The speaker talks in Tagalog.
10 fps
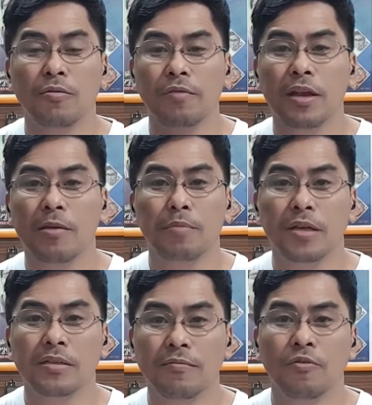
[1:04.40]
yung
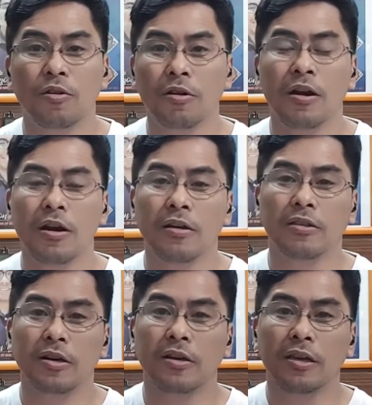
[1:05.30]
Philippians
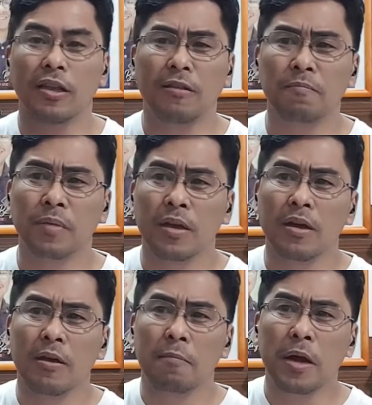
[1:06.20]
4.13.
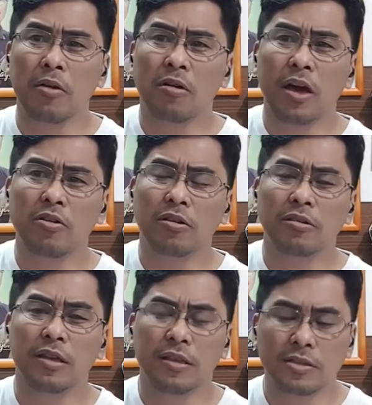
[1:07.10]
Pero
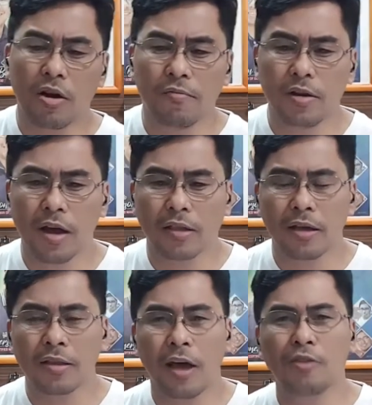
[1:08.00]
ngayon, di-discover
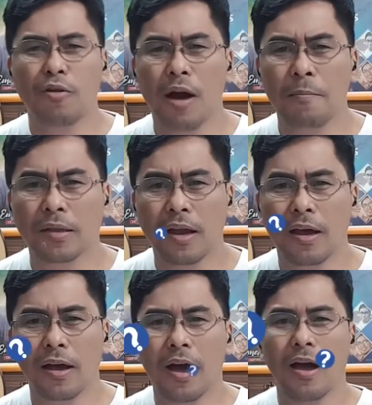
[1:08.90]
natin ano nga ba
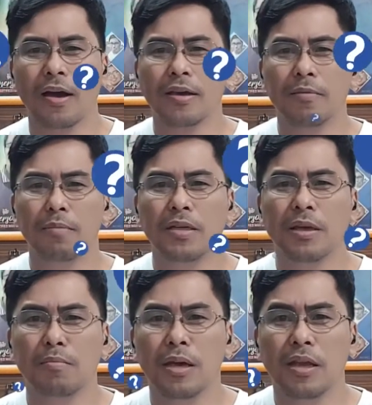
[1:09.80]
talaga ang ibig
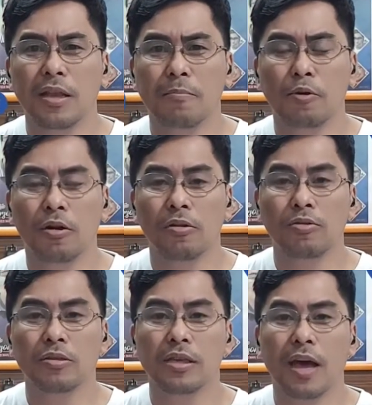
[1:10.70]
sabihin ni Paul
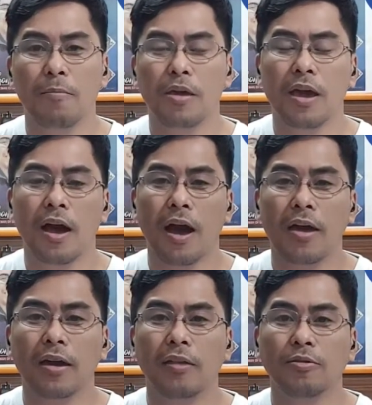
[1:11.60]
nung sinabi niyang
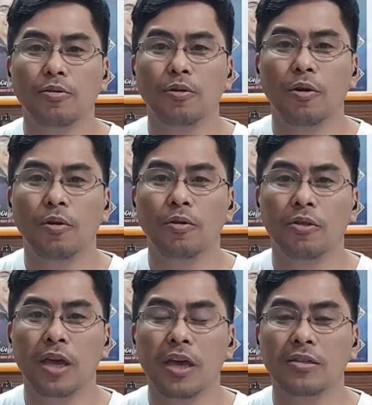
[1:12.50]
I can do all
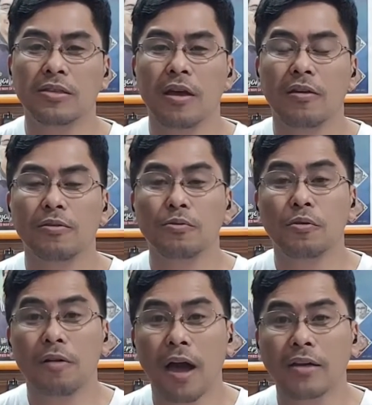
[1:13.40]
things
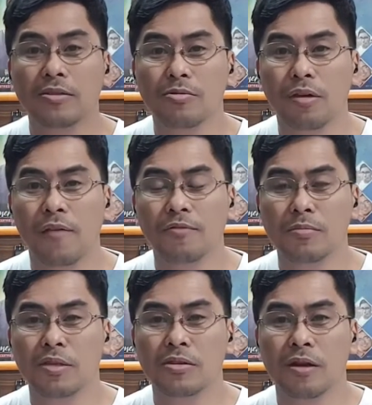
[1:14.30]
through Christ who
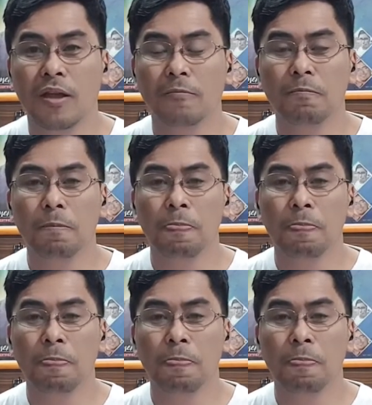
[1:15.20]
gives me strength.